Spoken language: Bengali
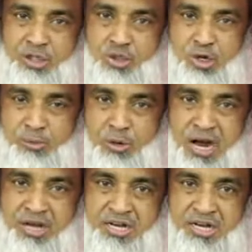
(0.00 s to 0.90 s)
শোনাবে
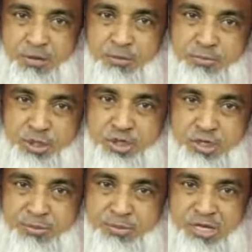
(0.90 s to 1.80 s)
আটটি
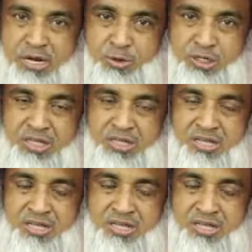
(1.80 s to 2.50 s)
বিষয়ে জানাবো অর্থাৎ